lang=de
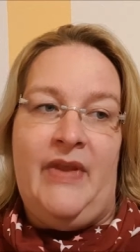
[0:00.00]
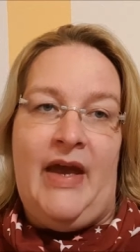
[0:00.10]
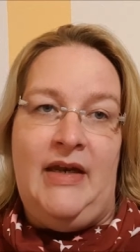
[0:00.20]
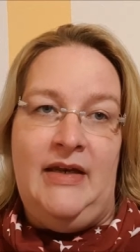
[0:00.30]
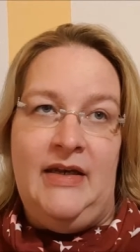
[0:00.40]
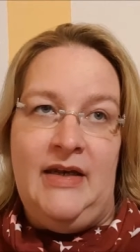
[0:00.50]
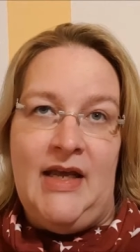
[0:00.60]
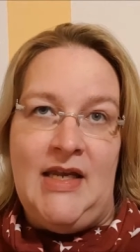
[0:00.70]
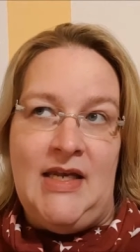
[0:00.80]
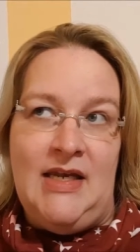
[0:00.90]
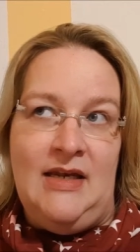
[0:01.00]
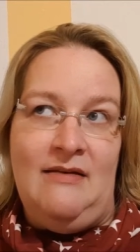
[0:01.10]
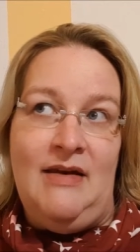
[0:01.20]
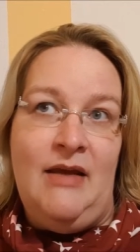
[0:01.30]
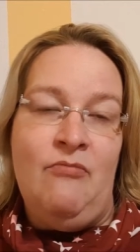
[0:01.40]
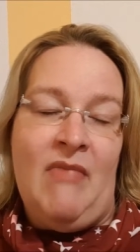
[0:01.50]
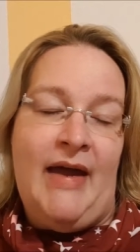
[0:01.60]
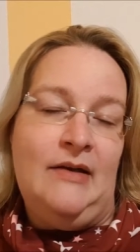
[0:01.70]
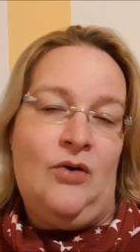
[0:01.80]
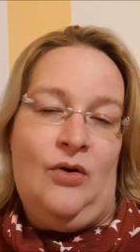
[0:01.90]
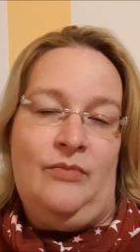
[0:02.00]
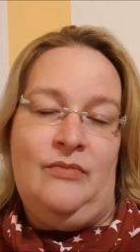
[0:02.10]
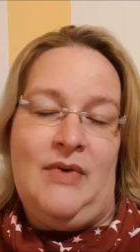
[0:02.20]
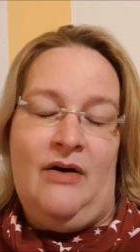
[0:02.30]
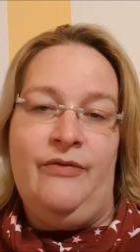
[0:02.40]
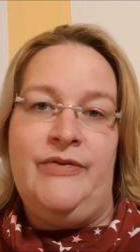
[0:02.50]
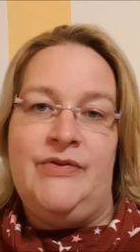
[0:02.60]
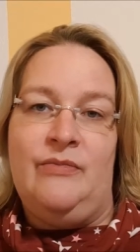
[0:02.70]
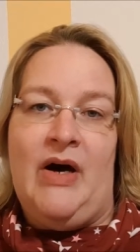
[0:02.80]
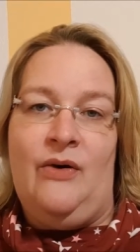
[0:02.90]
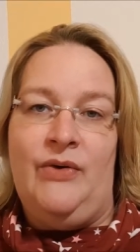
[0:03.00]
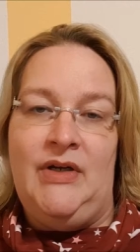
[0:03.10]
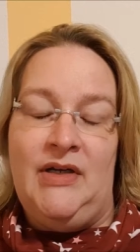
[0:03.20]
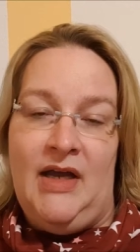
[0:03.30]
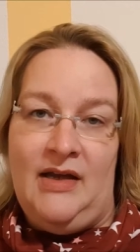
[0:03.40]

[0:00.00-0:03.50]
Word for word: ein Nebeneinkommen aufzubauen.